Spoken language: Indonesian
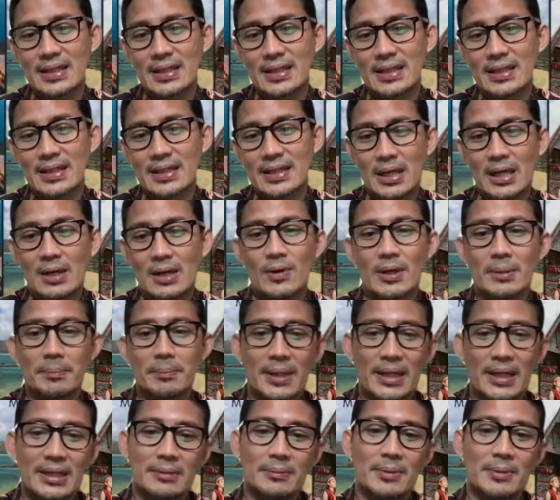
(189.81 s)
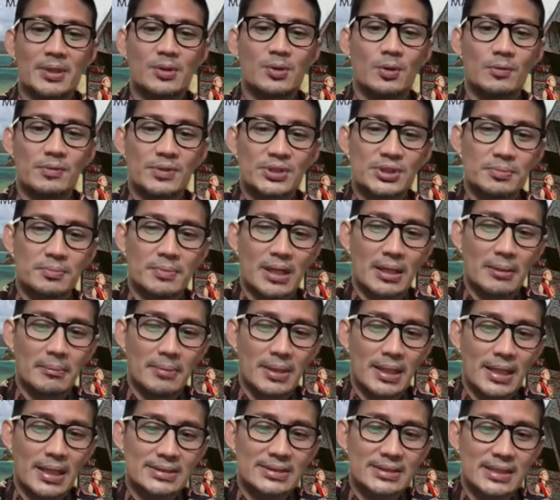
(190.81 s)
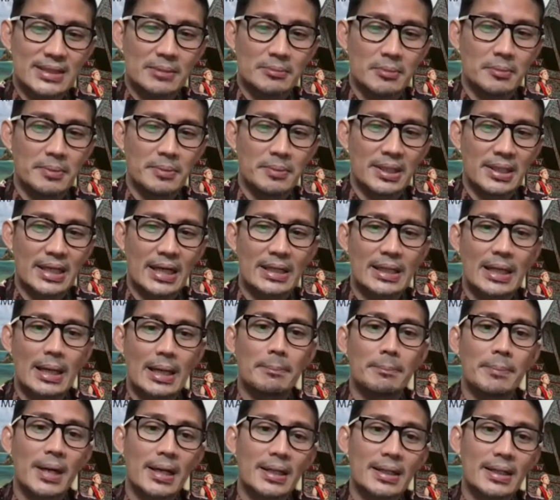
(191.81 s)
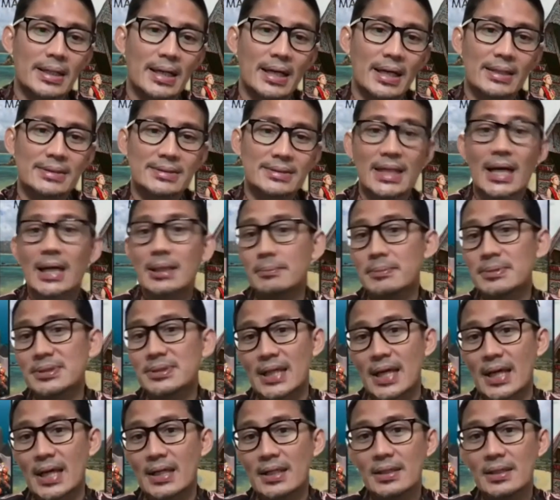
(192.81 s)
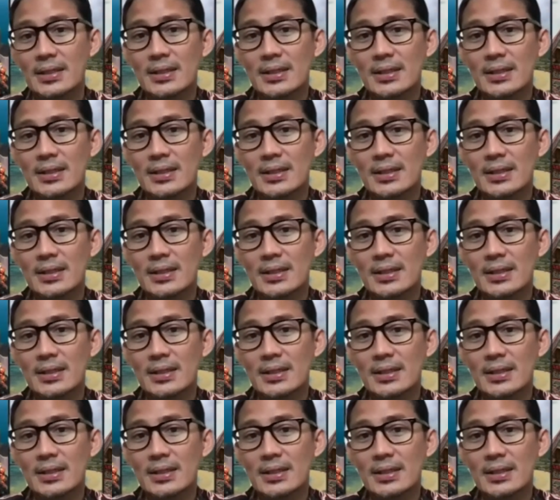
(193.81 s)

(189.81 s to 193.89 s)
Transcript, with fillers: melawan pandemi COVID-19 dan memberikan dampak yang sangat besar